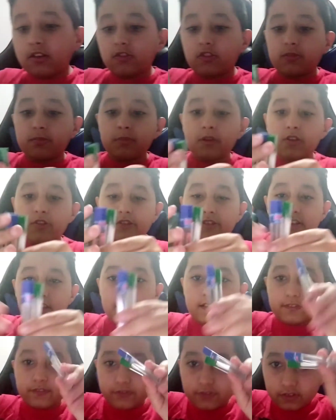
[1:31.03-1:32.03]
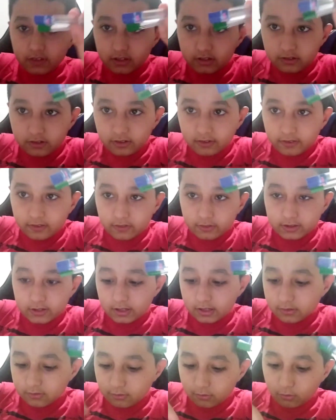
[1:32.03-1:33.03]
os meus grafites, eu
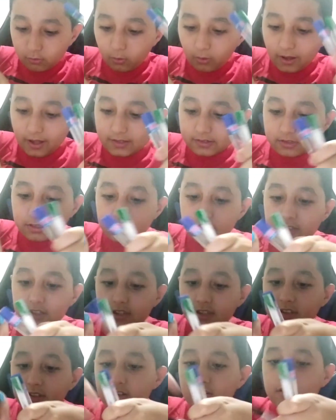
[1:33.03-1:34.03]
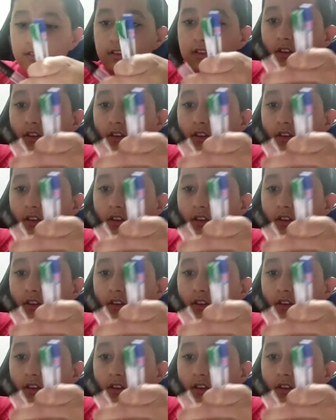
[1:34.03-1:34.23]
tenho quatro aqui, ó.